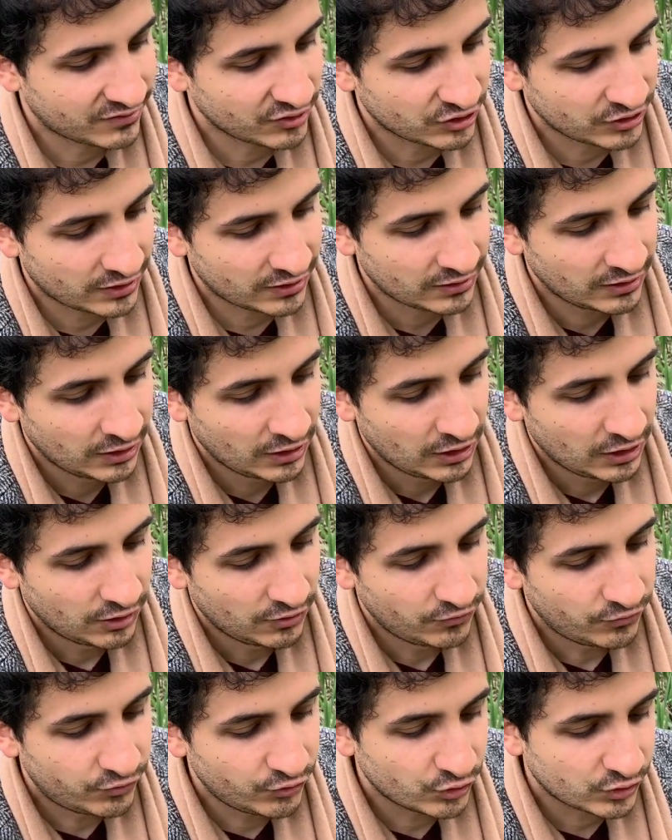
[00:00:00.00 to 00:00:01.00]
sondern
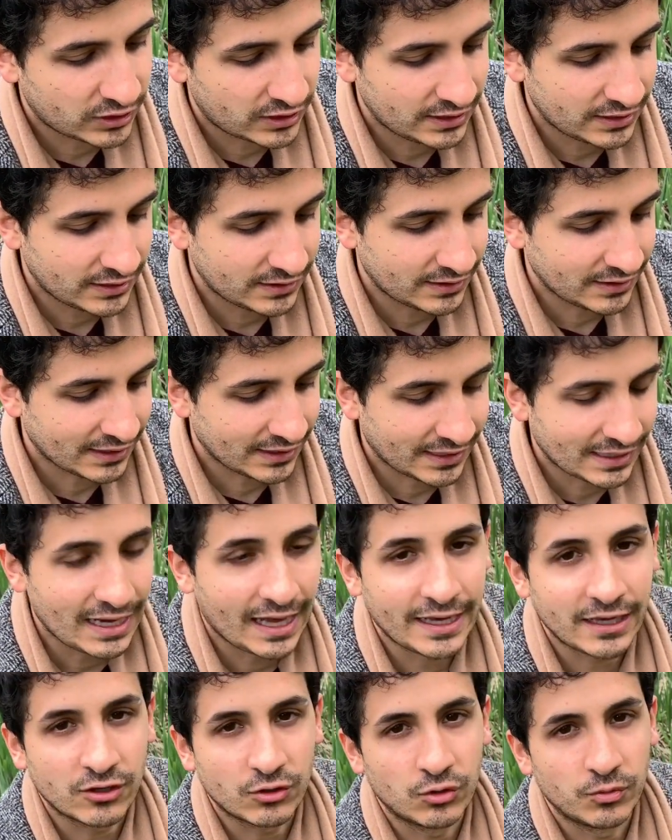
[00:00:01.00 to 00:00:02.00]
wirklich in
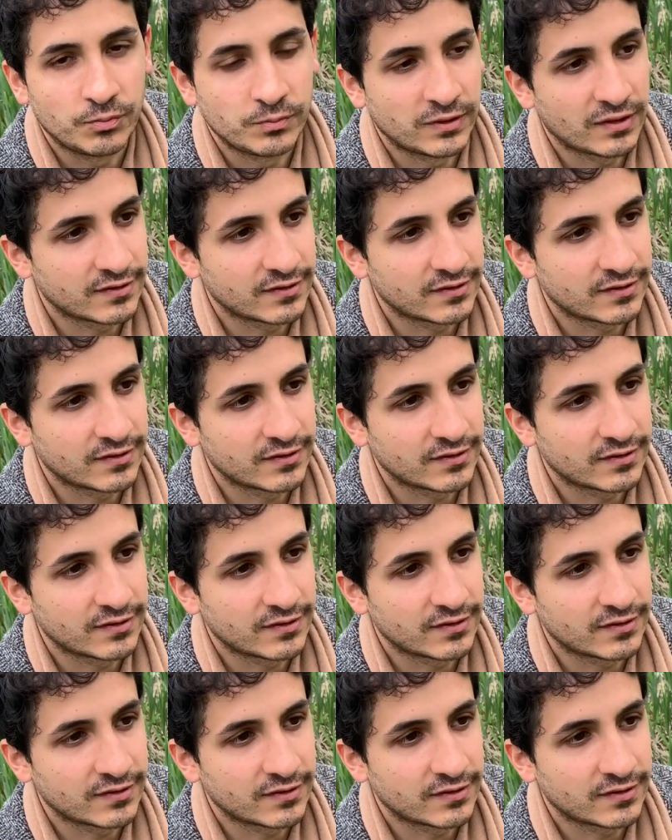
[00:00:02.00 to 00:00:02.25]
Kleingruppen.